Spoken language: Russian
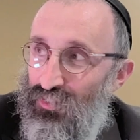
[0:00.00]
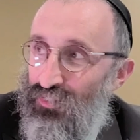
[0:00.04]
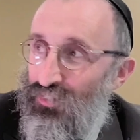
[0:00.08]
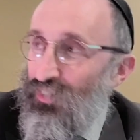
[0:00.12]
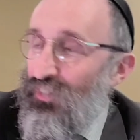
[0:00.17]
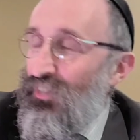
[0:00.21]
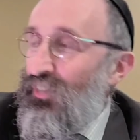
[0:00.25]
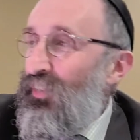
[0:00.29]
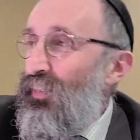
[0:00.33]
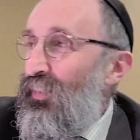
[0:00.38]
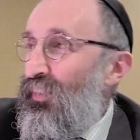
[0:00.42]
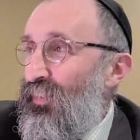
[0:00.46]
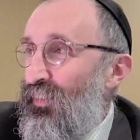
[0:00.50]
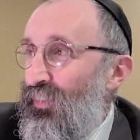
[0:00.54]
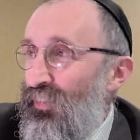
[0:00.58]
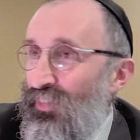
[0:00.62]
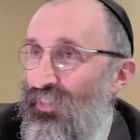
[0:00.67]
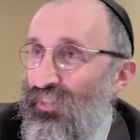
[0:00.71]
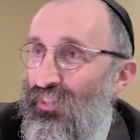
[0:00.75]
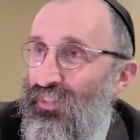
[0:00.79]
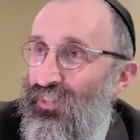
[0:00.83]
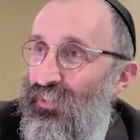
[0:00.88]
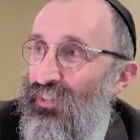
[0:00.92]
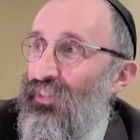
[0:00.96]
Как я
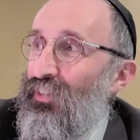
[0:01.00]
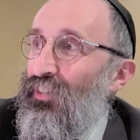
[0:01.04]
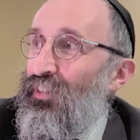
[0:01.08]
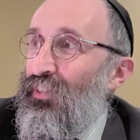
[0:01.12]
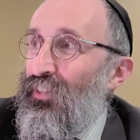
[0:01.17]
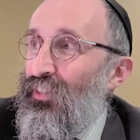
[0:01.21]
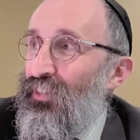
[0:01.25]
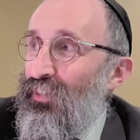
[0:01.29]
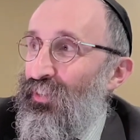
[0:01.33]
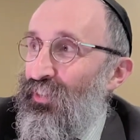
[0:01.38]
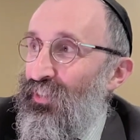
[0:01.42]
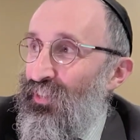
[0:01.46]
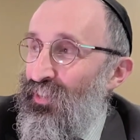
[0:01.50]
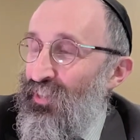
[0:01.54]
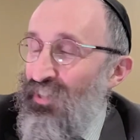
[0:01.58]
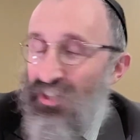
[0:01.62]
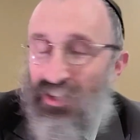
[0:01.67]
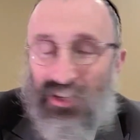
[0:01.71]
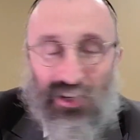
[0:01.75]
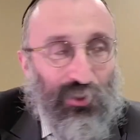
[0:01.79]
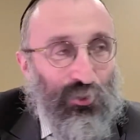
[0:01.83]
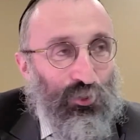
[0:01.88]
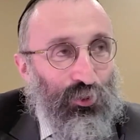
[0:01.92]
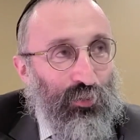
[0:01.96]
э,
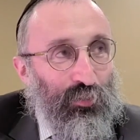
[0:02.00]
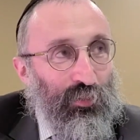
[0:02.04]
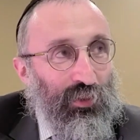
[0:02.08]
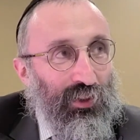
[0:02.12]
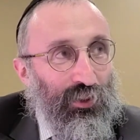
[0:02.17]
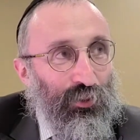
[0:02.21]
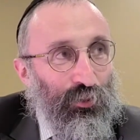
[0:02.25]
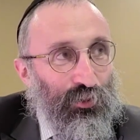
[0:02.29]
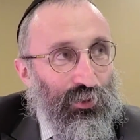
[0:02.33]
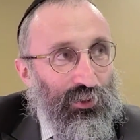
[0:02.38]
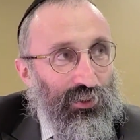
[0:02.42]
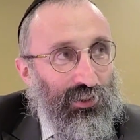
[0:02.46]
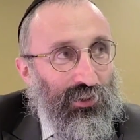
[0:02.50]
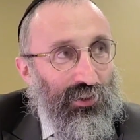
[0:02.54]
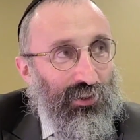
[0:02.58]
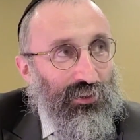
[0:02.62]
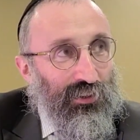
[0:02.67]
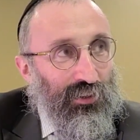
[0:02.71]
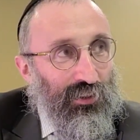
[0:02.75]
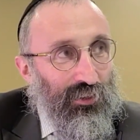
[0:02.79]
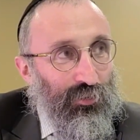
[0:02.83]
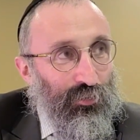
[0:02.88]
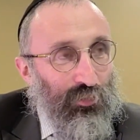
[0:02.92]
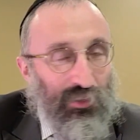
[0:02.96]
Людмиле уже
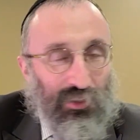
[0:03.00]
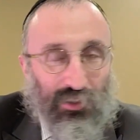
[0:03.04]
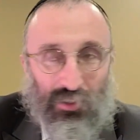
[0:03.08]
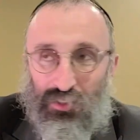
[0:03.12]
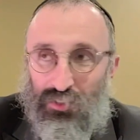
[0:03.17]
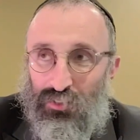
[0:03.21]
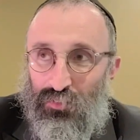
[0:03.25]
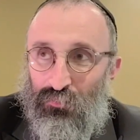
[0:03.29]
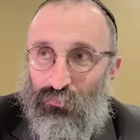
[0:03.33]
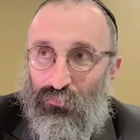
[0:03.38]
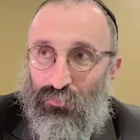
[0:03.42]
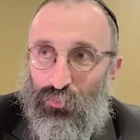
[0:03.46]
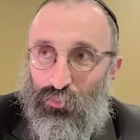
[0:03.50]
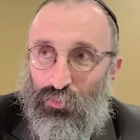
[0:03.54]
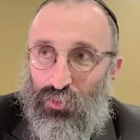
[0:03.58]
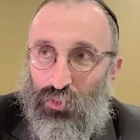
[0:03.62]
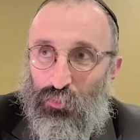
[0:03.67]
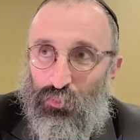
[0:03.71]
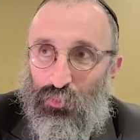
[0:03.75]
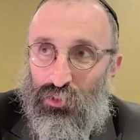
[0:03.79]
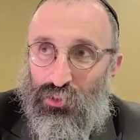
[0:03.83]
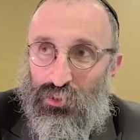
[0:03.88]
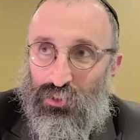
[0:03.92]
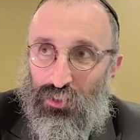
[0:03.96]
сказал, мне,
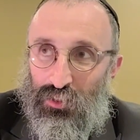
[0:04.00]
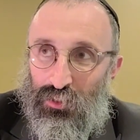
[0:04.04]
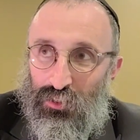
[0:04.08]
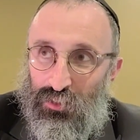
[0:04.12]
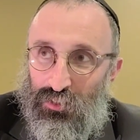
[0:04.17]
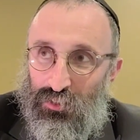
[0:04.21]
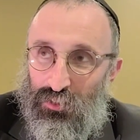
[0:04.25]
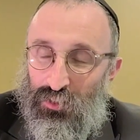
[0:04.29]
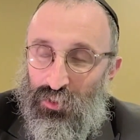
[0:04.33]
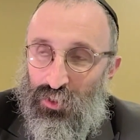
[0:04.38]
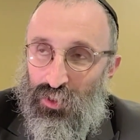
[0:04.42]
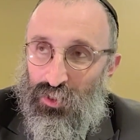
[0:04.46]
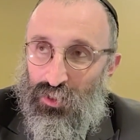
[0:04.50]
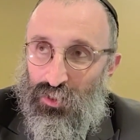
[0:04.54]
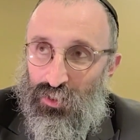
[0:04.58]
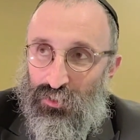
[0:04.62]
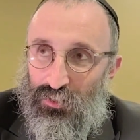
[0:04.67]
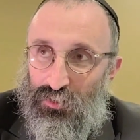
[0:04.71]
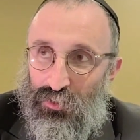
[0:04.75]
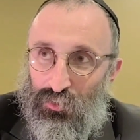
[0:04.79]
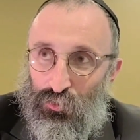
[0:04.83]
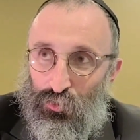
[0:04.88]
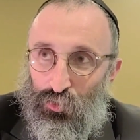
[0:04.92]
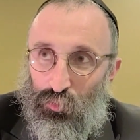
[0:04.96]
мне прислали
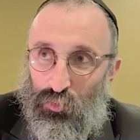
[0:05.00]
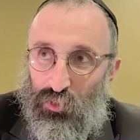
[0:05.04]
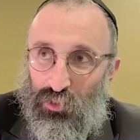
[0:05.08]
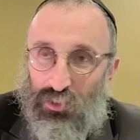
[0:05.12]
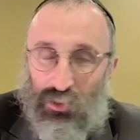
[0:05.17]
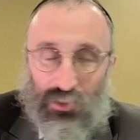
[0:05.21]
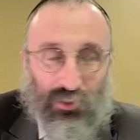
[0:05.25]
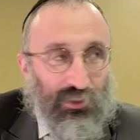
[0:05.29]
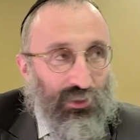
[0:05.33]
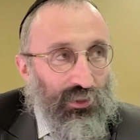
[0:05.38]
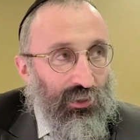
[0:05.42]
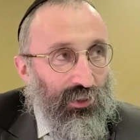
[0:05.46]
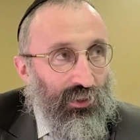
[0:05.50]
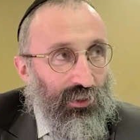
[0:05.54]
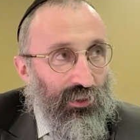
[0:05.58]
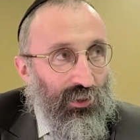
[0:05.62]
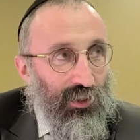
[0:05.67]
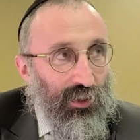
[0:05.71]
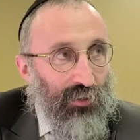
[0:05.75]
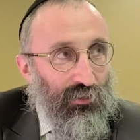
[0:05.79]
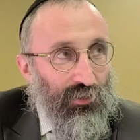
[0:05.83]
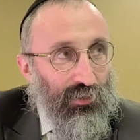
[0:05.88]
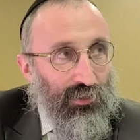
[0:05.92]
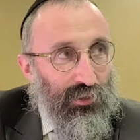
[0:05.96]
картинку британской
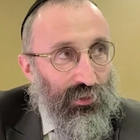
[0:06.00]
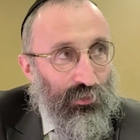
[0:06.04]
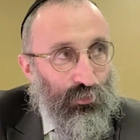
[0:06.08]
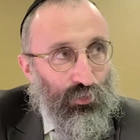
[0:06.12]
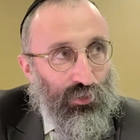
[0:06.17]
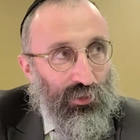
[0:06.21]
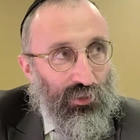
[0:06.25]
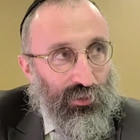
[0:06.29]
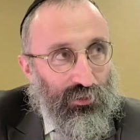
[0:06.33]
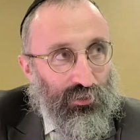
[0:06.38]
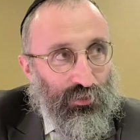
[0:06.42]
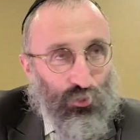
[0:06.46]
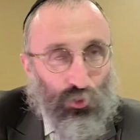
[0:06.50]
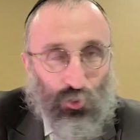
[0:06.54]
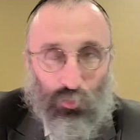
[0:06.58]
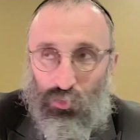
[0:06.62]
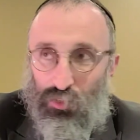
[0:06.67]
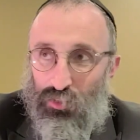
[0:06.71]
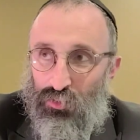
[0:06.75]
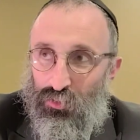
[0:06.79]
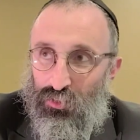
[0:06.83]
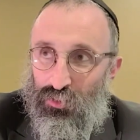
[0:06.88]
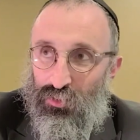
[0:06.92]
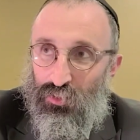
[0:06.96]
королевы с такой
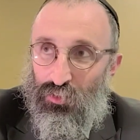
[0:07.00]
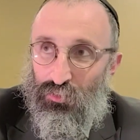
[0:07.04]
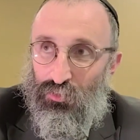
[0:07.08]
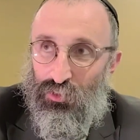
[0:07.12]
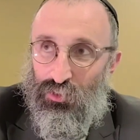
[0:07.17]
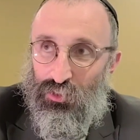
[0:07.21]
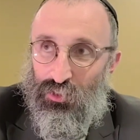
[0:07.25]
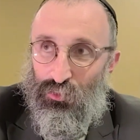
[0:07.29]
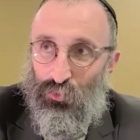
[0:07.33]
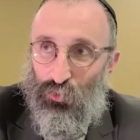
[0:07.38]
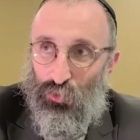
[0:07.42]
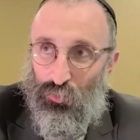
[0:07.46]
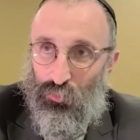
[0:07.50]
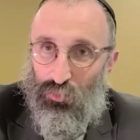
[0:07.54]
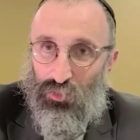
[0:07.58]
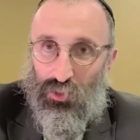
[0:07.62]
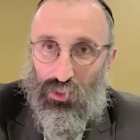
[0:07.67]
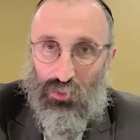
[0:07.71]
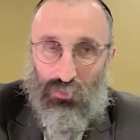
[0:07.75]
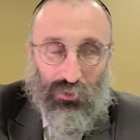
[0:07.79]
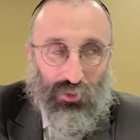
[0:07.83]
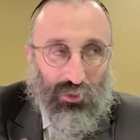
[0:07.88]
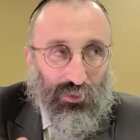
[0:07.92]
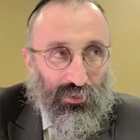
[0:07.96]
озлобленной
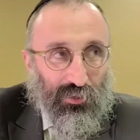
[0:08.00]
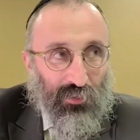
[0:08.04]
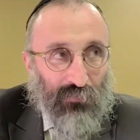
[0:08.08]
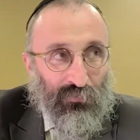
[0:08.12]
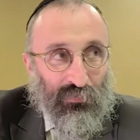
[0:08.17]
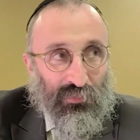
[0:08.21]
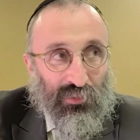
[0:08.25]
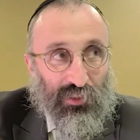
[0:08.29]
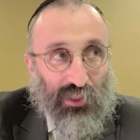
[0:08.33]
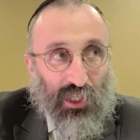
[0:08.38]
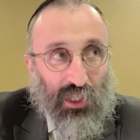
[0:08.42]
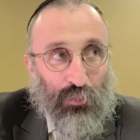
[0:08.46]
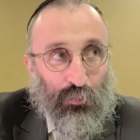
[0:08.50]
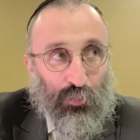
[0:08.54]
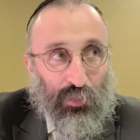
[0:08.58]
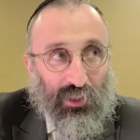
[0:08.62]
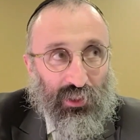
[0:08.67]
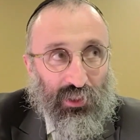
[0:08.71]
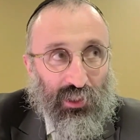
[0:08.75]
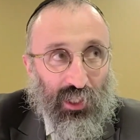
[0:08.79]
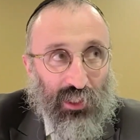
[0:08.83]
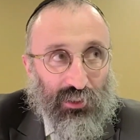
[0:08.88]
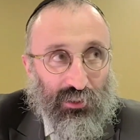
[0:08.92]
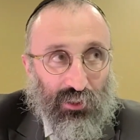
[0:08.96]
физиономией, говорит, День
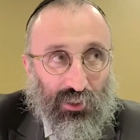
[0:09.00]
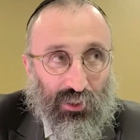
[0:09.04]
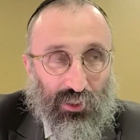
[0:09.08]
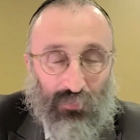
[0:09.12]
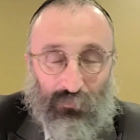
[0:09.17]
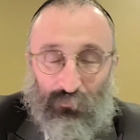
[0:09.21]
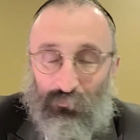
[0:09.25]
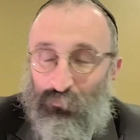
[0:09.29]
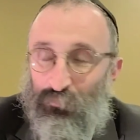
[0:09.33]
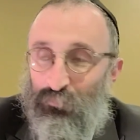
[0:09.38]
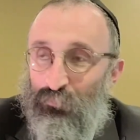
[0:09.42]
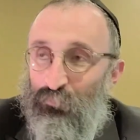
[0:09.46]
предателя.